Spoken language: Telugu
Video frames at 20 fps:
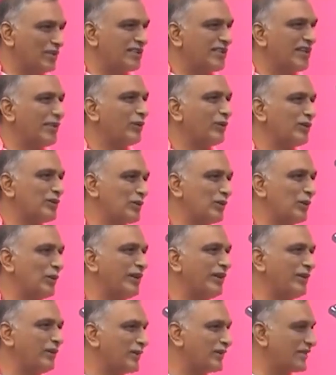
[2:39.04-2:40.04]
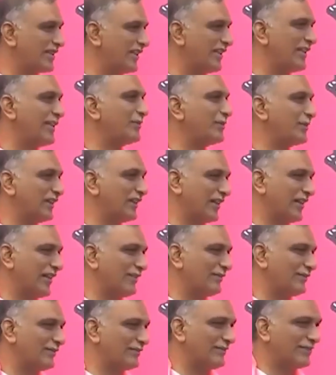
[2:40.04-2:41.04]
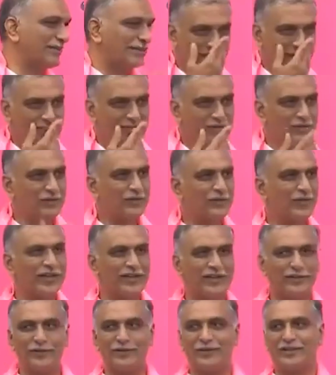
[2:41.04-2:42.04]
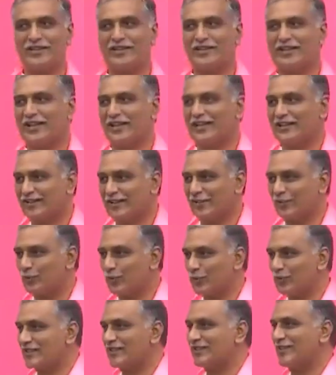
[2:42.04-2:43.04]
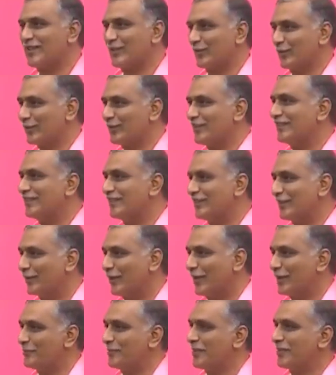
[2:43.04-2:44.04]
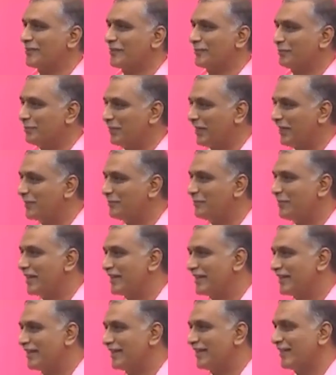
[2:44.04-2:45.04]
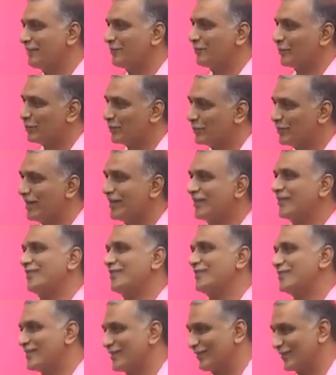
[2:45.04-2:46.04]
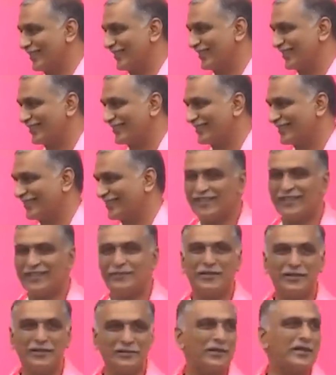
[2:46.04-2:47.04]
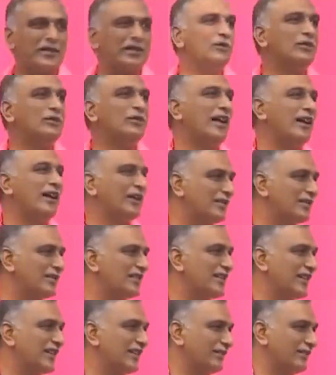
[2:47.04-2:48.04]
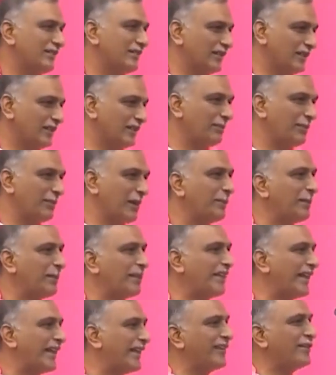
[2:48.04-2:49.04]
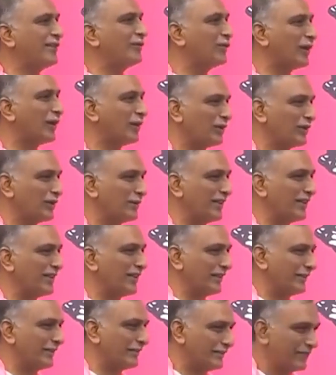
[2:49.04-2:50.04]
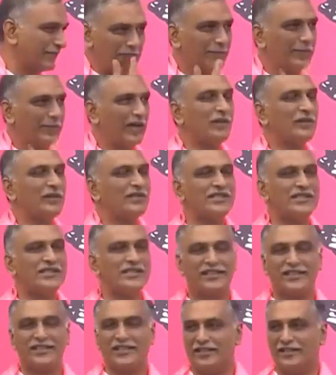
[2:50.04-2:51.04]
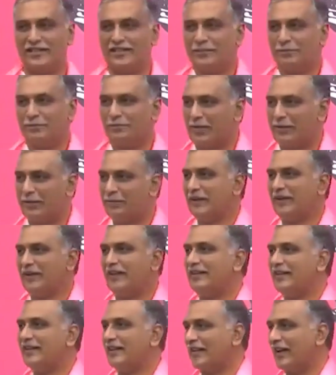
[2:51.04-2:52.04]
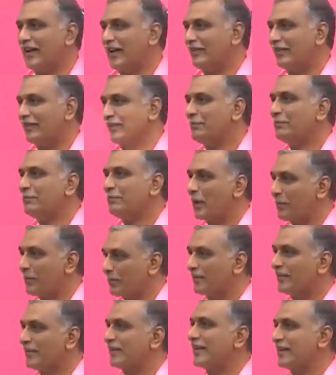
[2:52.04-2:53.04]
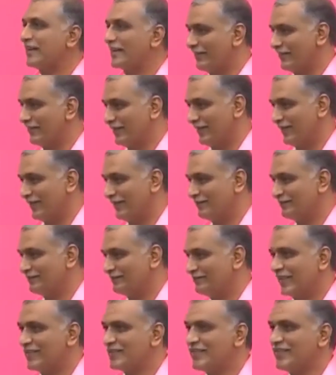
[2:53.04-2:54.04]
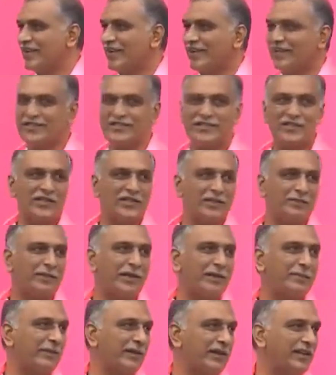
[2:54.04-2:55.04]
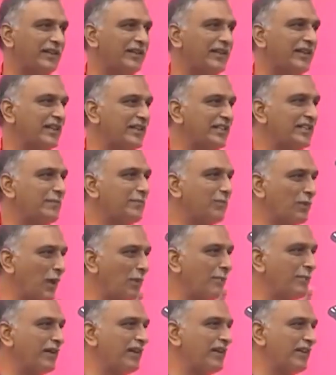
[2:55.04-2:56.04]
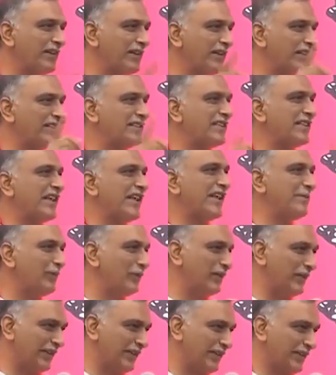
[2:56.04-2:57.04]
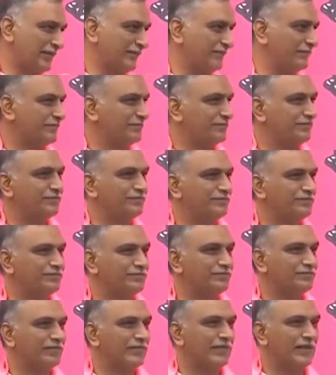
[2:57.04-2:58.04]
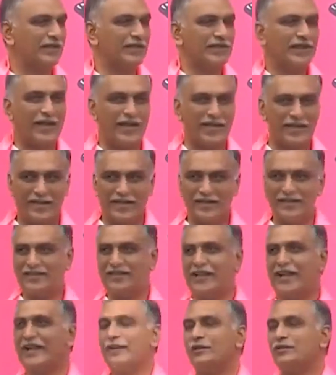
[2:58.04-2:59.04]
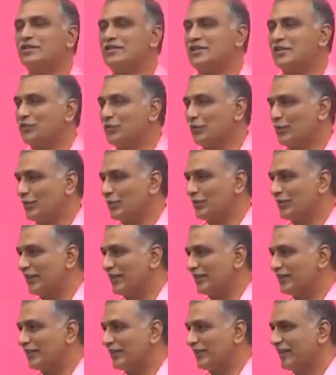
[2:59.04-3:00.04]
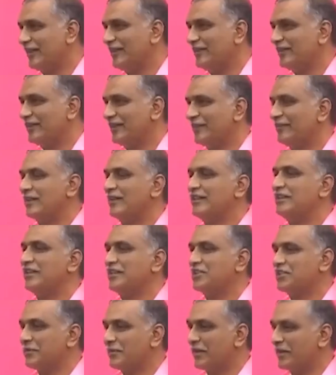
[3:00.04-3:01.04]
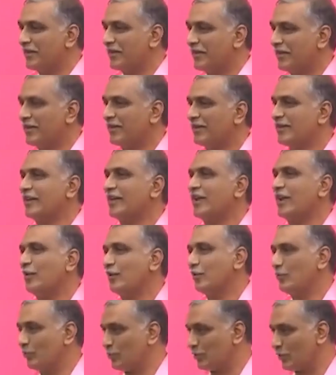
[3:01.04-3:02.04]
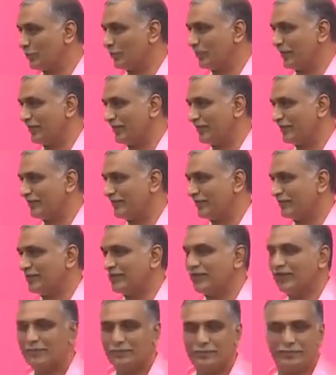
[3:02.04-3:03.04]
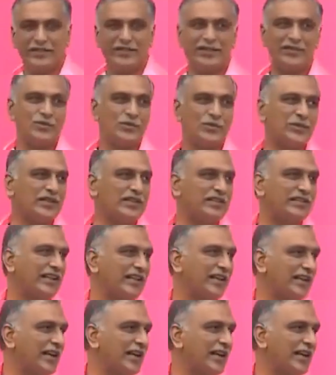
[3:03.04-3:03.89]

వస్తే ఒక స్క్రోలింగ్ వస్తుంది లేకపోతే రాదు కానీ ఎదుటివాడిని ఎవరైనా గట్టిగా దూషిస్తేనో తిడితేనో అది మాత్రం ప్లేట్ బ్రేకింగ్లలో పొద్దున దాకా నడుస్తుంటుంది అంటే మరి మనం కూడా ఆలోచించాలి అంటే పేపర్ టైగర్లు ఉంటారు కొంతమంది మనం ఆలోచించాలి అలా పేపర్ లీడర్ కావాలన్నా ప్రాపర్ లీడర్ కావాలన్నా కేసీఆర్ ఇస్ నాట్ ఎ పేపర్ లీడర్ ఈజ్ ఎ ప్రాపర్ లీడర్ ఈజ్ అన్ ఏబుల్ లీడర్ అలాంటి నాయకుడి చేతుల్లో ఉంది కనుకనే ఇవాళ దేశం అనేక రంగాల్లో ముందుకు పోయింది మీరే చూడండి